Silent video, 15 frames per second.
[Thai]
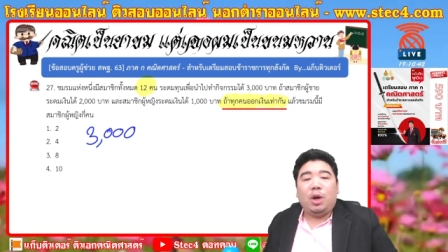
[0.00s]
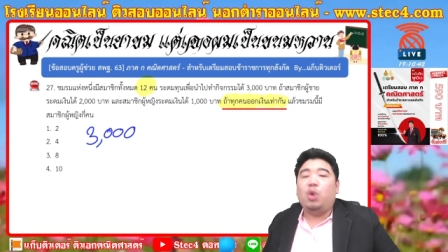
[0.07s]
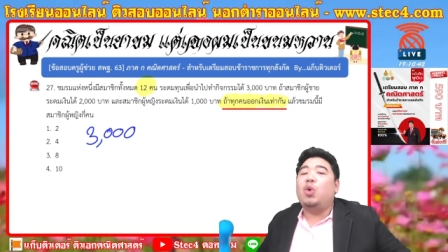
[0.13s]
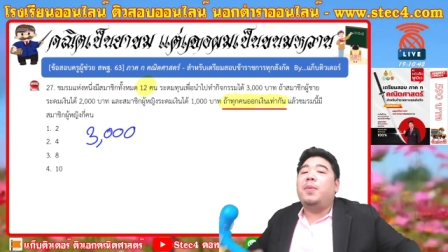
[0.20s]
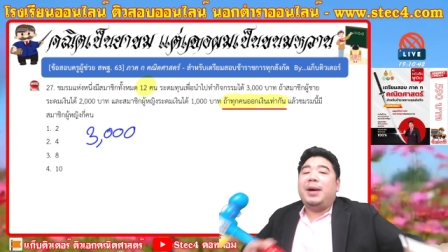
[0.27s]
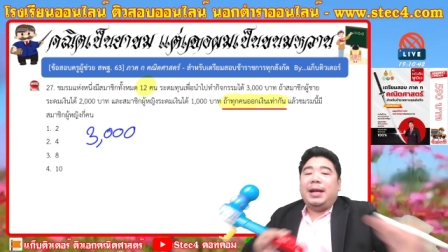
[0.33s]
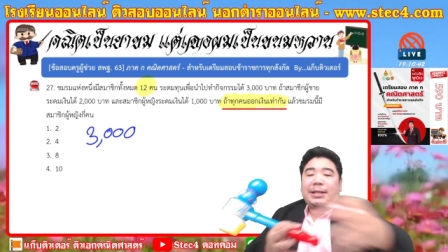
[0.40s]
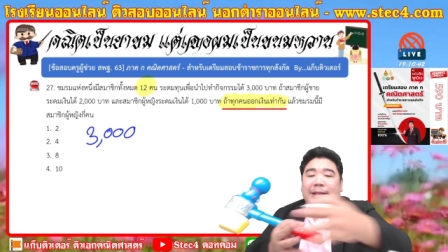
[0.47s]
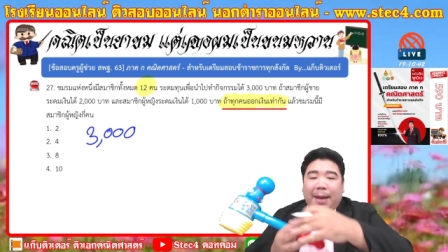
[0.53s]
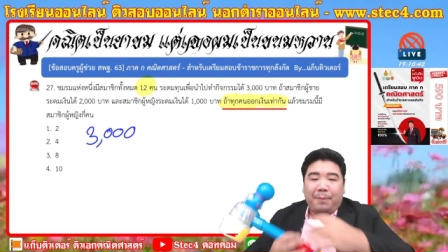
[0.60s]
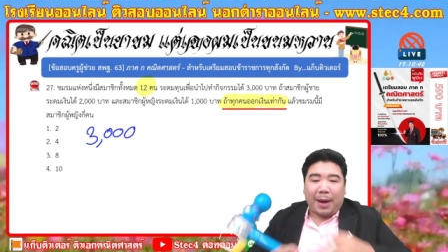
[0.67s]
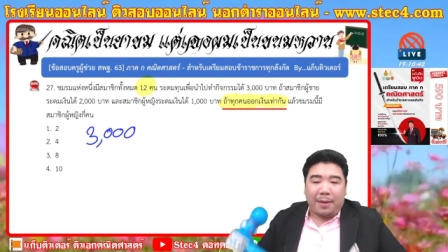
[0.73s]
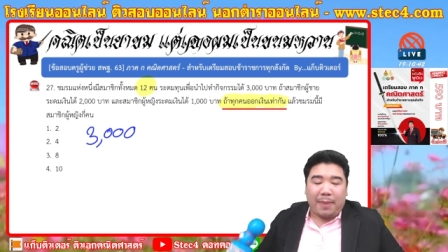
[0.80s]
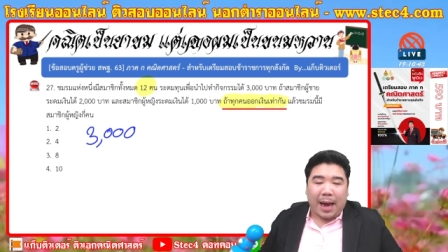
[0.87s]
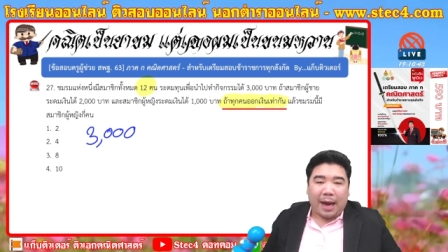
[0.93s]
รวมมาได้สาม
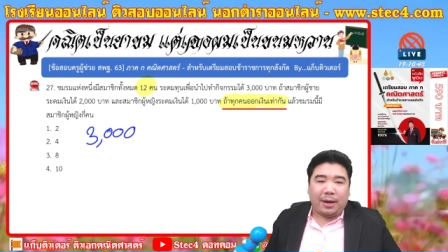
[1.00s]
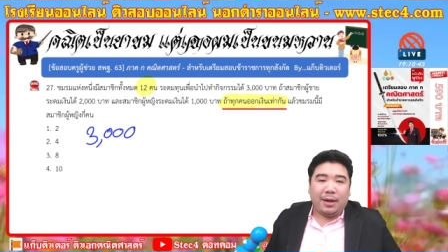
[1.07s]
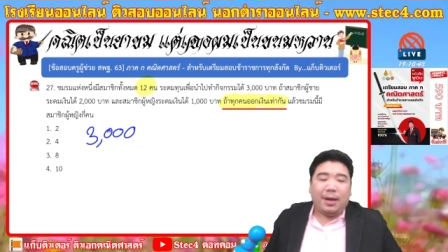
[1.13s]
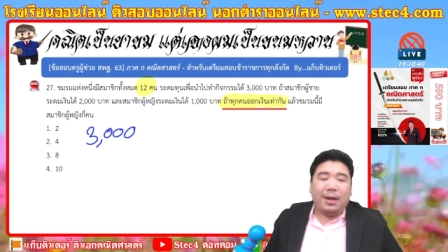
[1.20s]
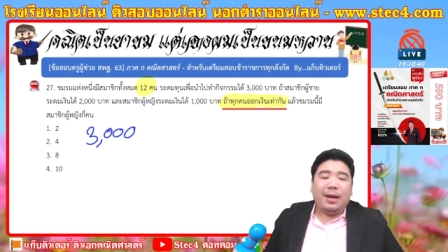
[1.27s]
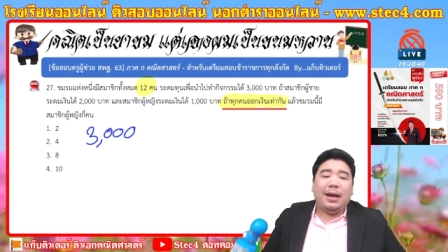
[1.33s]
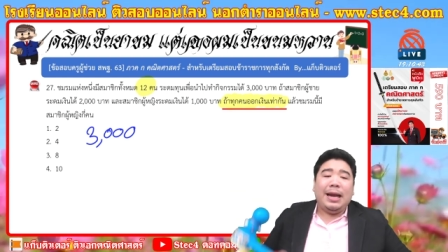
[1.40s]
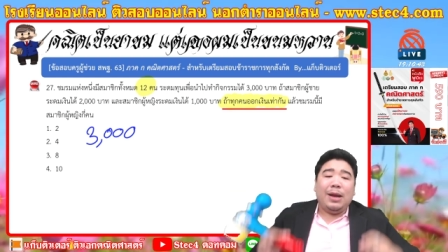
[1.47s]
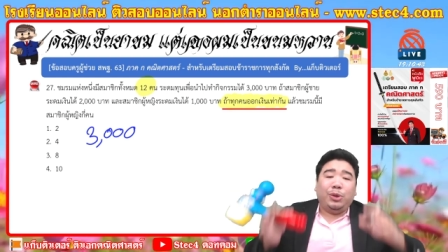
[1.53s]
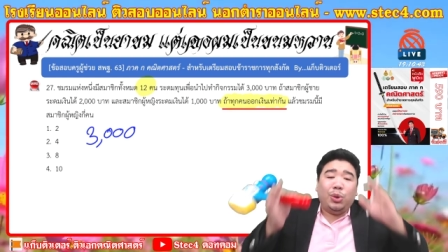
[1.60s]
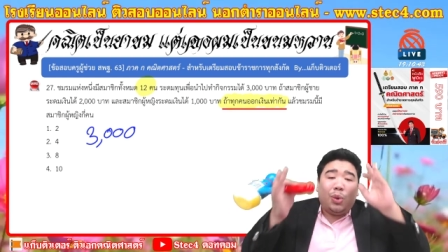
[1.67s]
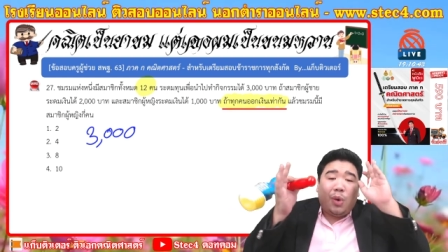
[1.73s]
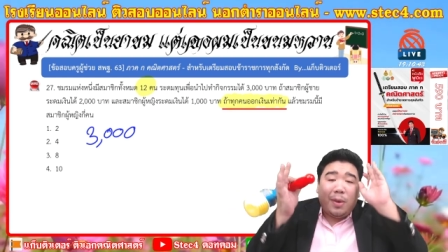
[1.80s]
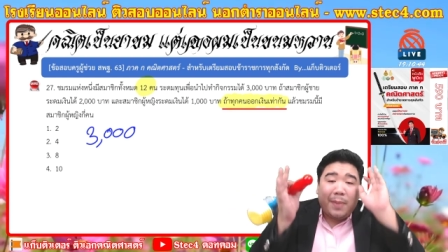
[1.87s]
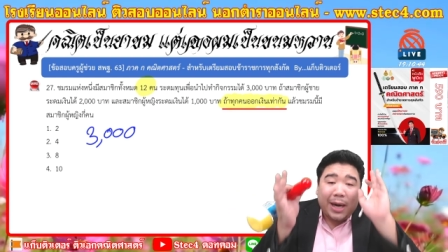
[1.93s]
พันบาทแล้วทุก
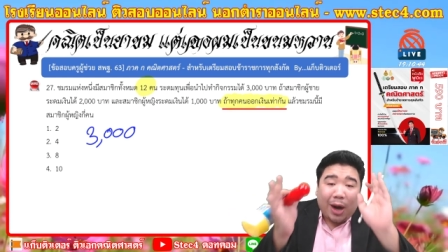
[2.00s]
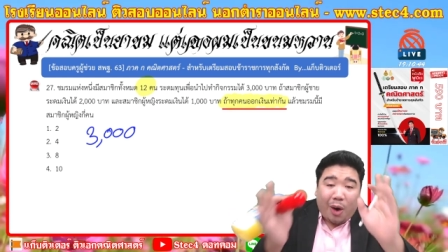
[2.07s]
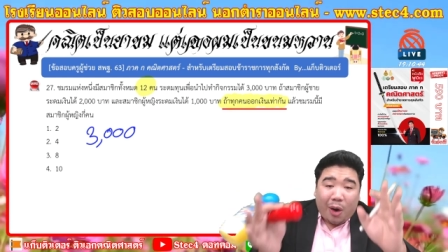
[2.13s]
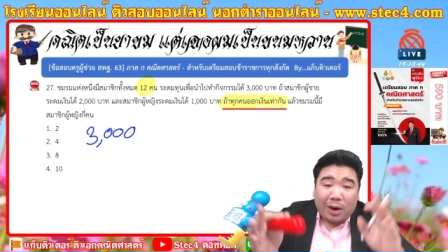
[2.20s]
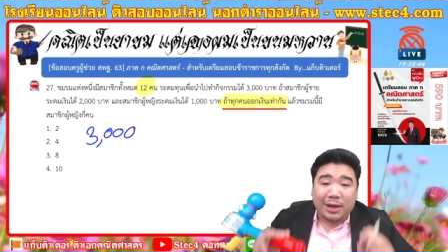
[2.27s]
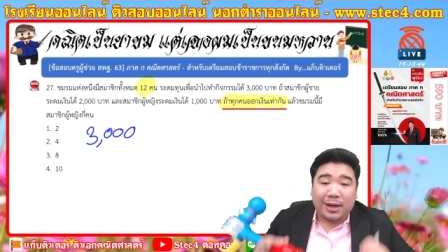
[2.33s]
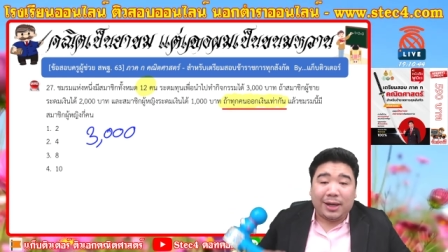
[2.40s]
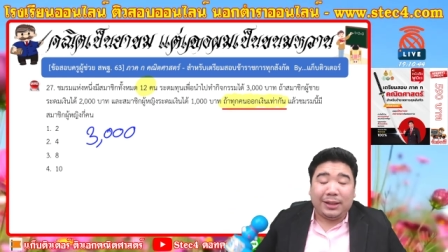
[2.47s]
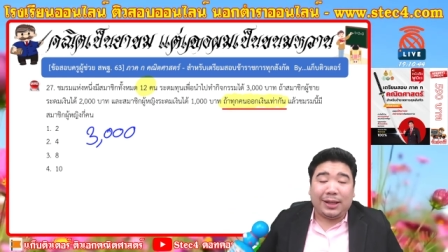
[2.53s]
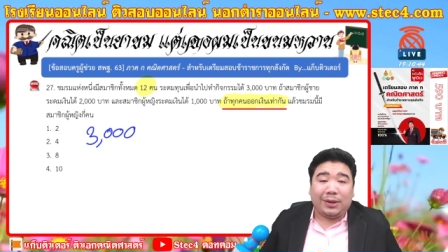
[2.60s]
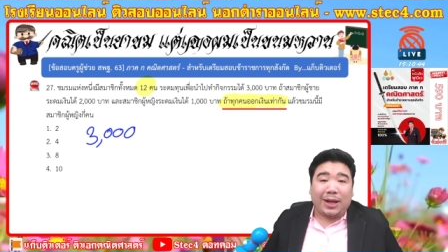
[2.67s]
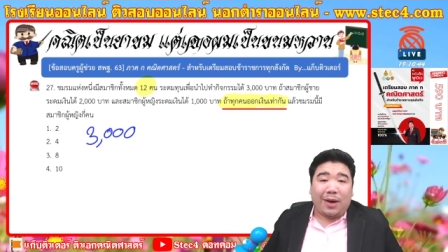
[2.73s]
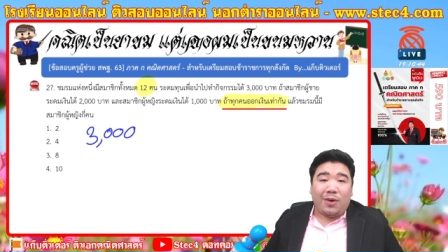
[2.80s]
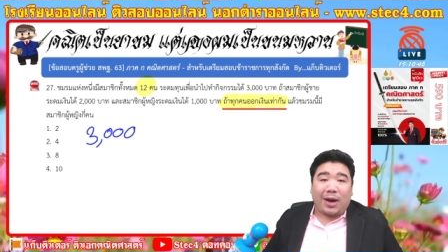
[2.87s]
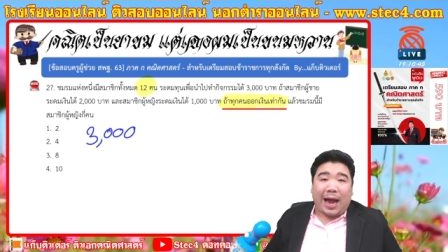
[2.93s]
คนมันออกเงิน
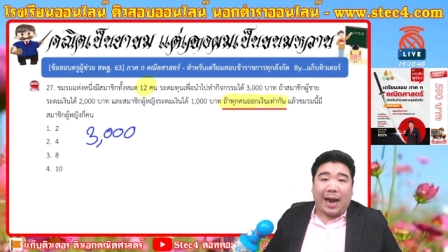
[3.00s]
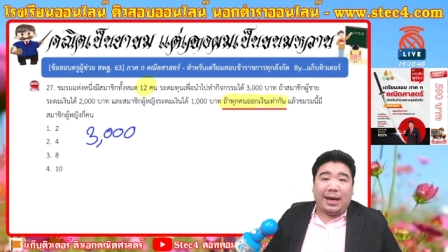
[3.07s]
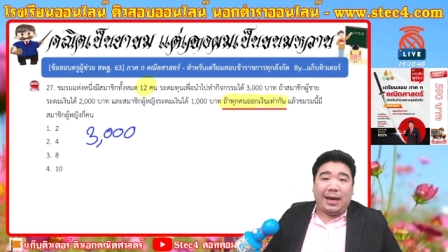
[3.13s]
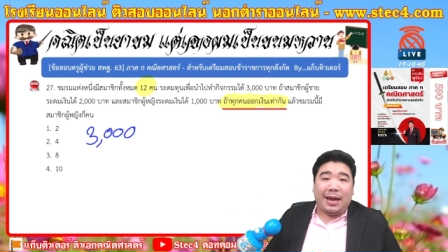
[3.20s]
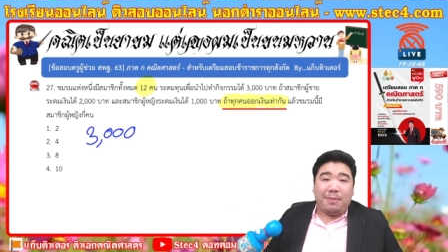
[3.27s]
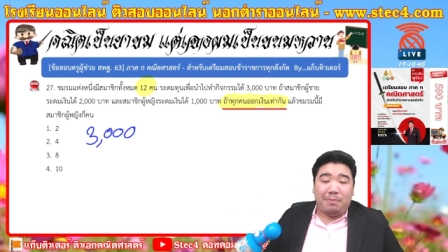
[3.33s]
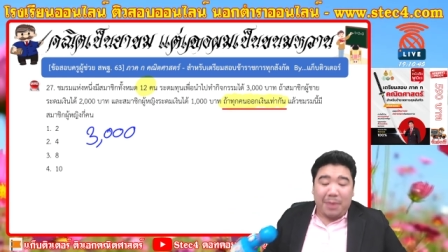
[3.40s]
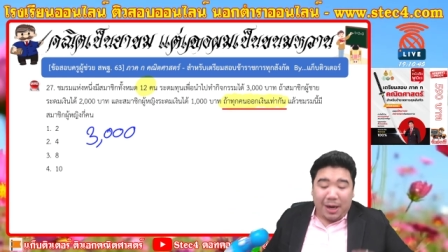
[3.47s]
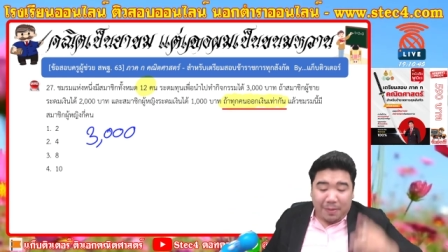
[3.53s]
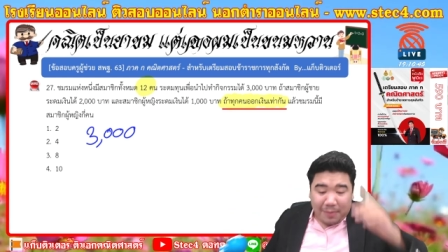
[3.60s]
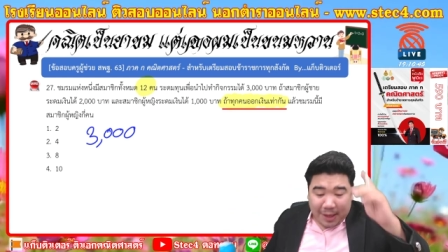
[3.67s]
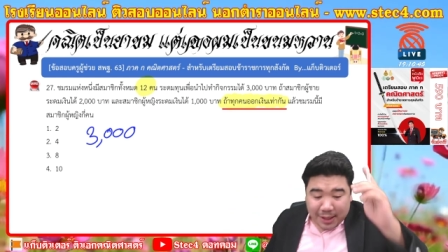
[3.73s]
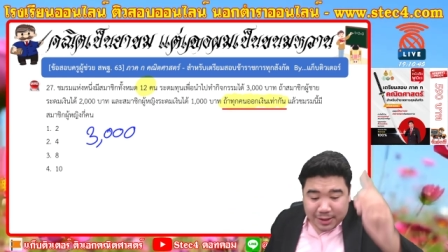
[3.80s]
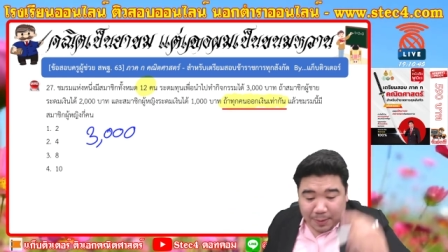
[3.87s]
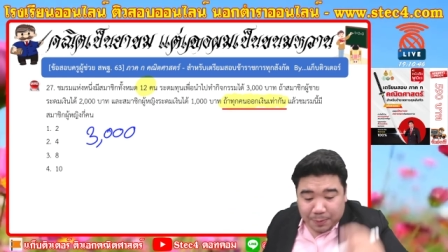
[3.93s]
เท่าๆกันเนี่ยมันมี